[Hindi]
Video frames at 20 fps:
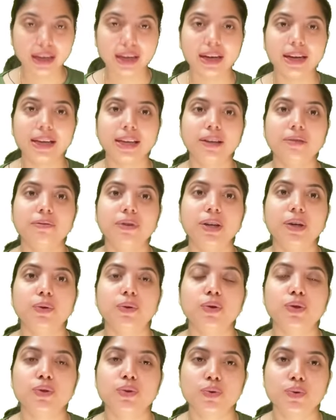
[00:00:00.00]
लेकिन वीडियो
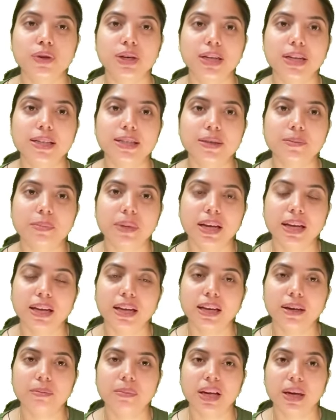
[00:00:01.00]
को शुरू करने से
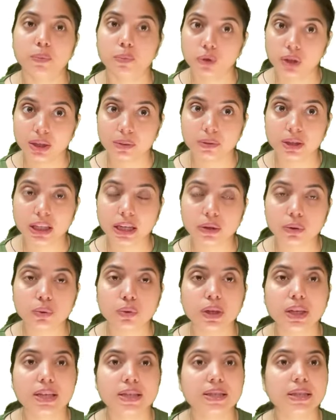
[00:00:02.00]
पहले मैं आपको ये बता दूं
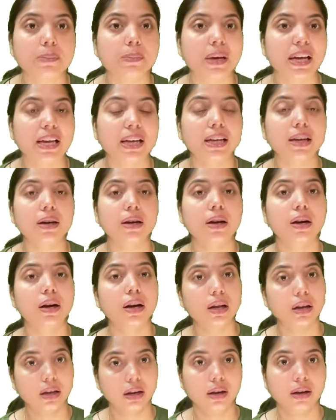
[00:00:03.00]
कि इससे पहले
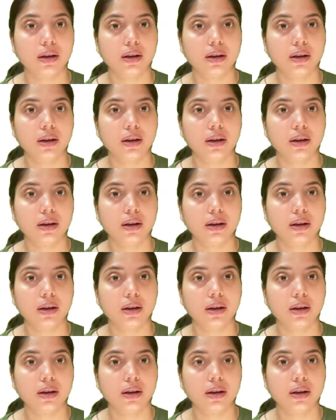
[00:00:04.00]
कल